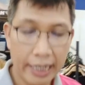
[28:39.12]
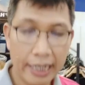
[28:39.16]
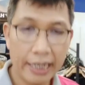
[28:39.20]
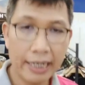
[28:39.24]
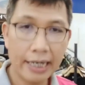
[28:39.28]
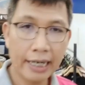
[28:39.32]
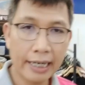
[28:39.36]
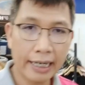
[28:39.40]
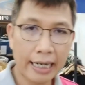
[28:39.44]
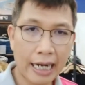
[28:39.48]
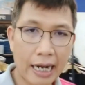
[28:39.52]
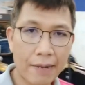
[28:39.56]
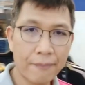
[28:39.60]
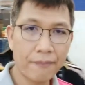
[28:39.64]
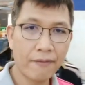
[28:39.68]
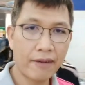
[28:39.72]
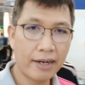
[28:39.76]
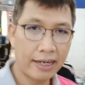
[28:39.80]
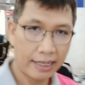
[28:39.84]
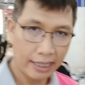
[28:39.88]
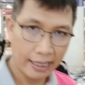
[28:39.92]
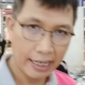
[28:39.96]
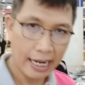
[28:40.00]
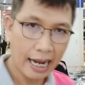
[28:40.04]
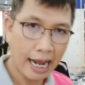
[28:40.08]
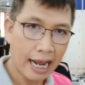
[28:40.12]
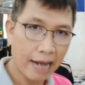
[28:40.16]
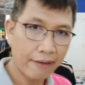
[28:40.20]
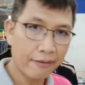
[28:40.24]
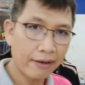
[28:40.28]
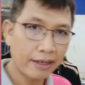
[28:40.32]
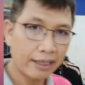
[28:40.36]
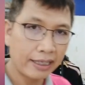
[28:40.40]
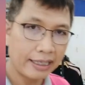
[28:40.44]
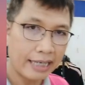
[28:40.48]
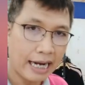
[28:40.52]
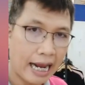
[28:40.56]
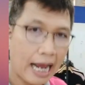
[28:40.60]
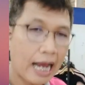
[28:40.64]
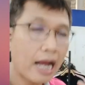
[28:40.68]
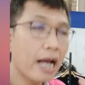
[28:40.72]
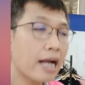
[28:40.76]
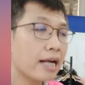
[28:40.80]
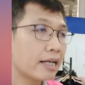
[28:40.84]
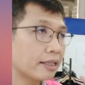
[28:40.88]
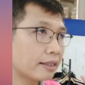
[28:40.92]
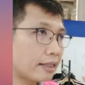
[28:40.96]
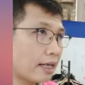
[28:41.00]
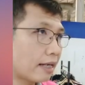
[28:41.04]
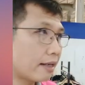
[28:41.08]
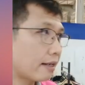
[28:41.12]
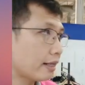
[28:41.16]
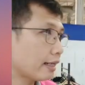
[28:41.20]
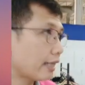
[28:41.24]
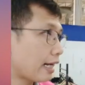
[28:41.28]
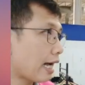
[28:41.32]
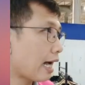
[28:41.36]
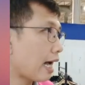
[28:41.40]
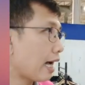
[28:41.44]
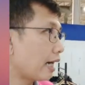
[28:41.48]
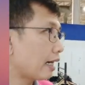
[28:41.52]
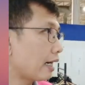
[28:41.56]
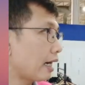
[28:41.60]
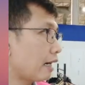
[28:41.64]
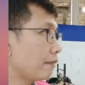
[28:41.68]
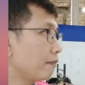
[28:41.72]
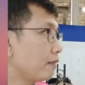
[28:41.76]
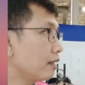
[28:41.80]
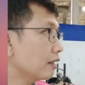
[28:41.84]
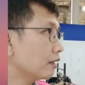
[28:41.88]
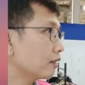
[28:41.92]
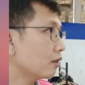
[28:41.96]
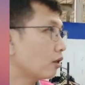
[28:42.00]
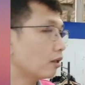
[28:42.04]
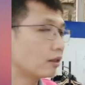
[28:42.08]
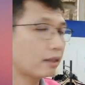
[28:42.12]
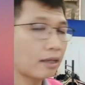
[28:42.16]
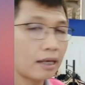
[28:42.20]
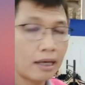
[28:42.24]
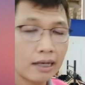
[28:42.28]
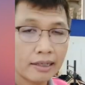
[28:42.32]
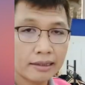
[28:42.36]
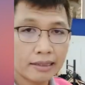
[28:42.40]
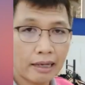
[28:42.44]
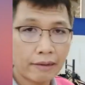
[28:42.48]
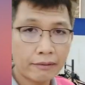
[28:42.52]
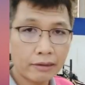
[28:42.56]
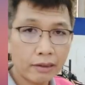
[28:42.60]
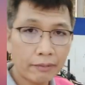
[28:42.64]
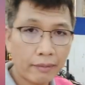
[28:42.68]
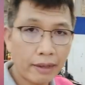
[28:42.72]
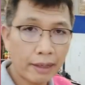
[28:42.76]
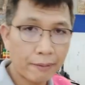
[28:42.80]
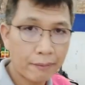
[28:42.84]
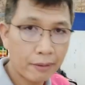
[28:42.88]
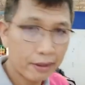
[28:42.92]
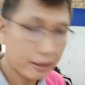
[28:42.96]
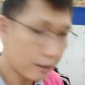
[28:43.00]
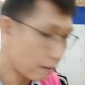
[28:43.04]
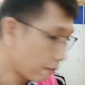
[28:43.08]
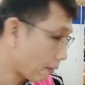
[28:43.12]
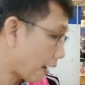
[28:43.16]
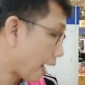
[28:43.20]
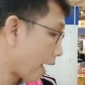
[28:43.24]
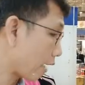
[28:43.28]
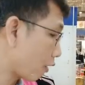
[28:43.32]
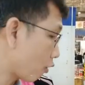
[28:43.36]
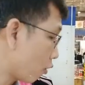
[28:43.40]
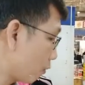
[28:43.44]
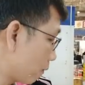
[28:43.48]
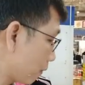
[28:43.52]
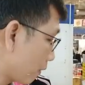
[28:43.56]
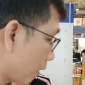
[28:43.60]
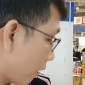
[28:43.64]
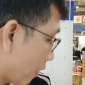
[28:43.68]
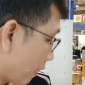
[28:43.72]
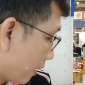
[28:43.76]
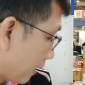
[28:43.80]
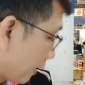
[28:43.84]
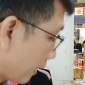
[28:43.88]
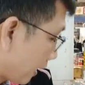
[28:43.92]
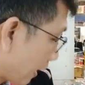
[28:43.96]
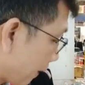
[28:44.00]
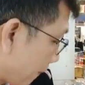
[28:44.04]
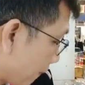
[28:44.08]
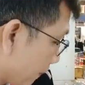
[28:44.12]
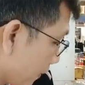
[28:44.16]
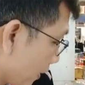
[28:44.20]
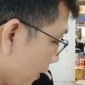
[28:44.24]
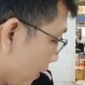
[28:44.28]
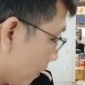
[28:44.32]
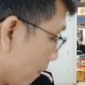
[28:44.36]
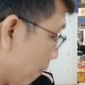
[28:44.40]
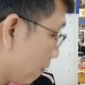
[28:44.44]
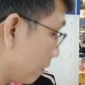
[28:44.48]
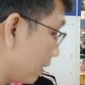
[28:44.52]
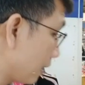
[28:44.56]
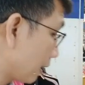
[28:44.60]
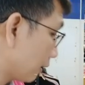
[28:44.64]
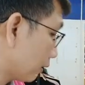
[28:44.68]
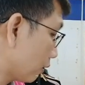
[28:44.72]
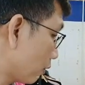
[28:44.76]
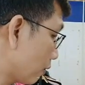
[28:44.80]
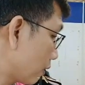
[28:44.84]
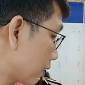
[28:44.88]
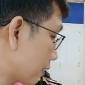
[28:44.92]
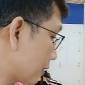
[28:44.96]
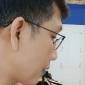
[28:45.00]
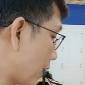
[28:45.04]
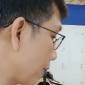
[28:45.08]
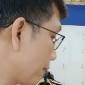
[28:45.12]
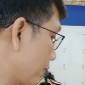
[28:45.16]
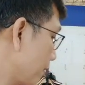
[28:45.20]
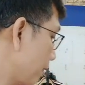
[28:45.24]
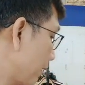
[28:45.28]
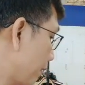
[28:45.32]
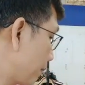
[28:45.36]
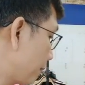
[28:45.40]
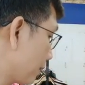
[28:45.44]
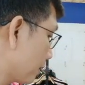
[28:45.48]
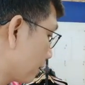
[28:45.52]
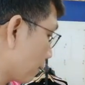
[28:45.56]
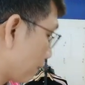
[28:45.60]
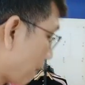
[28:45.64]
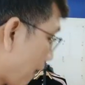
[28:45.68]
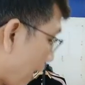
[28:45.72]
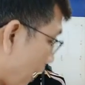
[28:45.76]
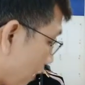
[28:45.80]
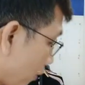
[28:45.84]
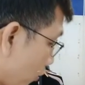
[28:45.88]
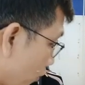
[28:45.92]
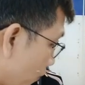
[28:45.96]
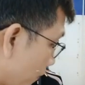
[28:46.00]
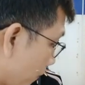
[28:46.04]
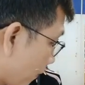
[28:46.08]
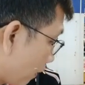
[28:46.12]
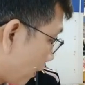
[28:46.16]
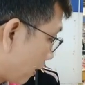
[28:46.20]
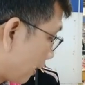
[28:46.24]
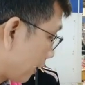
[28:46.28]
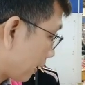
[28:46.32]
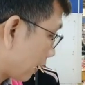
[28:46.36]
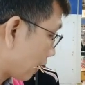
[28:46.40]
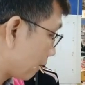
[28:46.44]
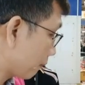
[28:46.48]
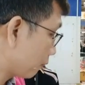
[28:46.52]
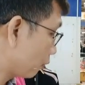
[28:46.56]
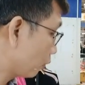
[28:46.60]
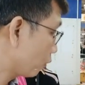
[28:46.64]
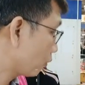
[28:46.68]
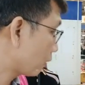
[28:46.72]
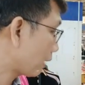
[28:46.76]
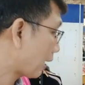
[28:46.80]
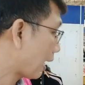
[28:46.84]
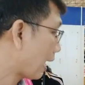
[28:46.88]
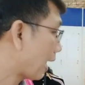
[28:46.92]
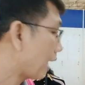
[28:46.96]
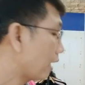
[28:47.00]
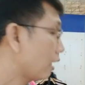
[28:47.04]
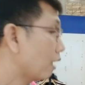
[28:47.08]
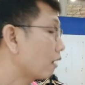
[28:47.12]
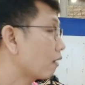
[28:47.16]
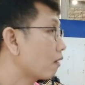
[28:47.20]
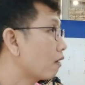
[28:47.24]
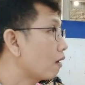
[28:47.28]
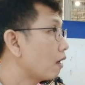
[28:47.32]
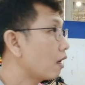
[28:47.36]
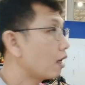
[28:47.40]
นะครับ วันนี้นะวันนี้นะ จัดรายการเบื้องต้นก็ 31 พฤษภาคมก่อนนะครับ เบื้องต้น 31 พฤษภาคม ก่อนนะครับ คุณลูกค้า แล้วก็